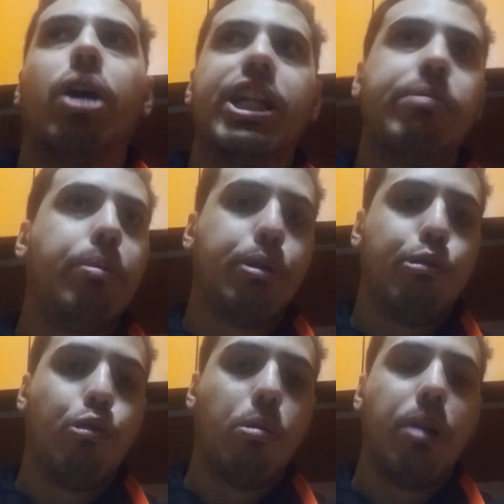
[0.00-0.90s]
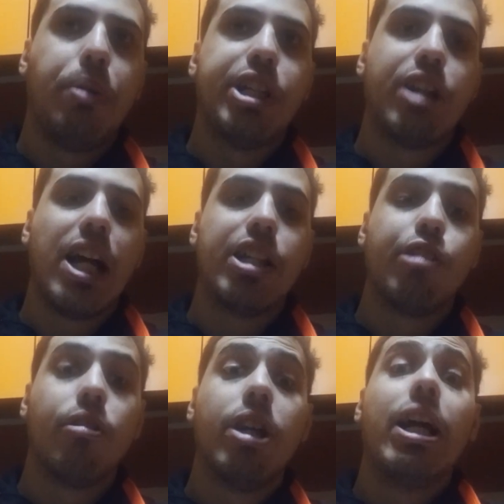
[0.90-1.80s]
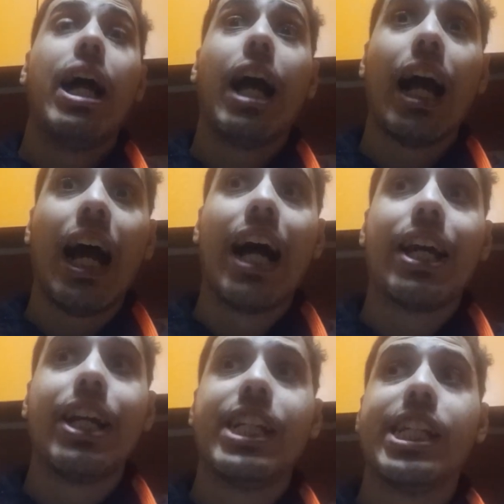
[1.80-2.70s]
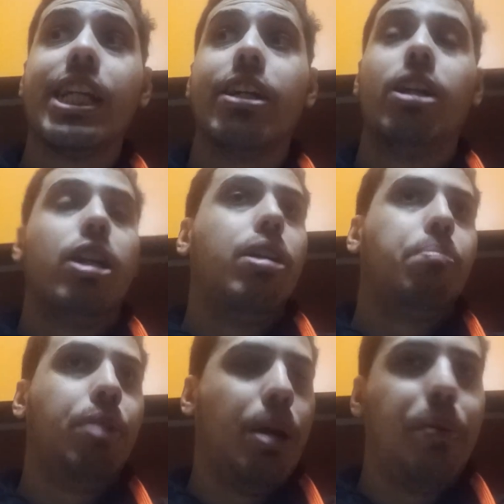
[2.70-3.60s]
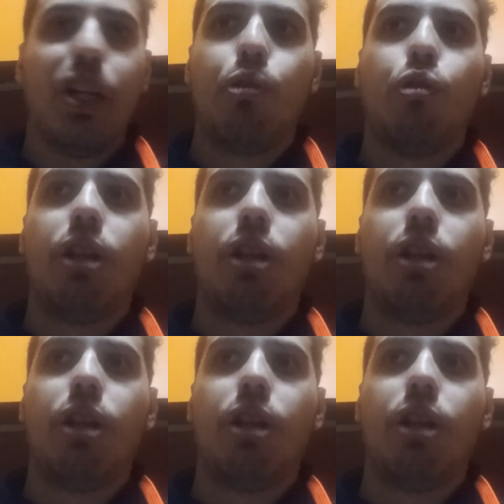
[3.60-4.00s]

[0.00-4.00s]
anche se mi è piaciuto comunque il personaggio. Ares mi è piaciuto